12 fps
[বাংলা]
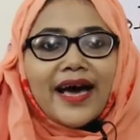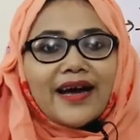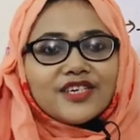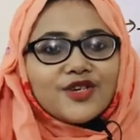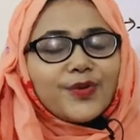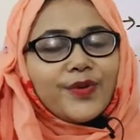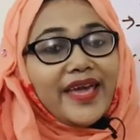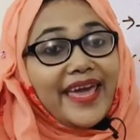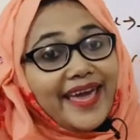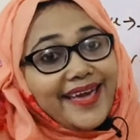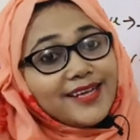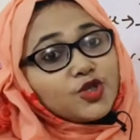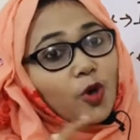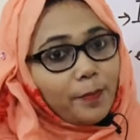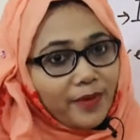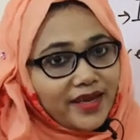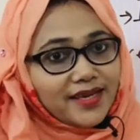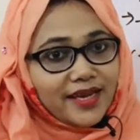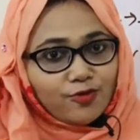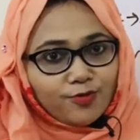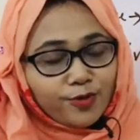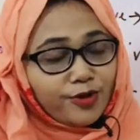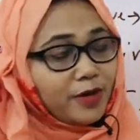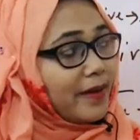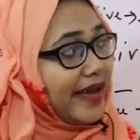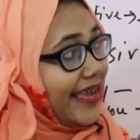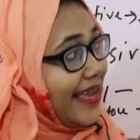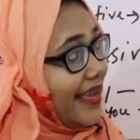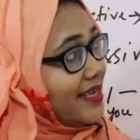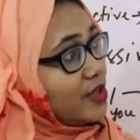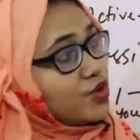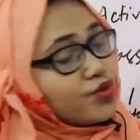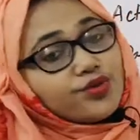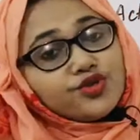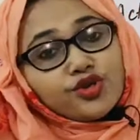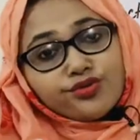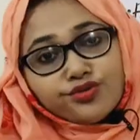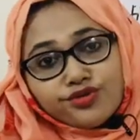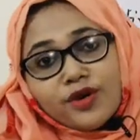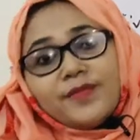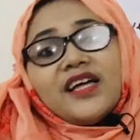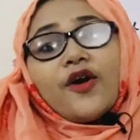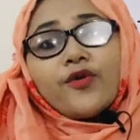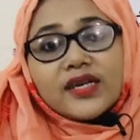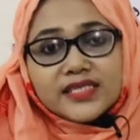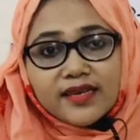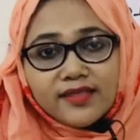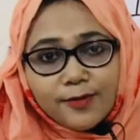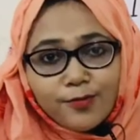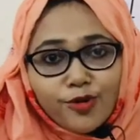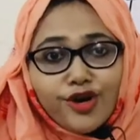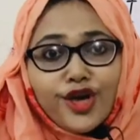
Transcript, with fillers: আশা করি এই টপিকের উপরে বা এইটুকু যতটুকু আমি ধারণা আজকে দিব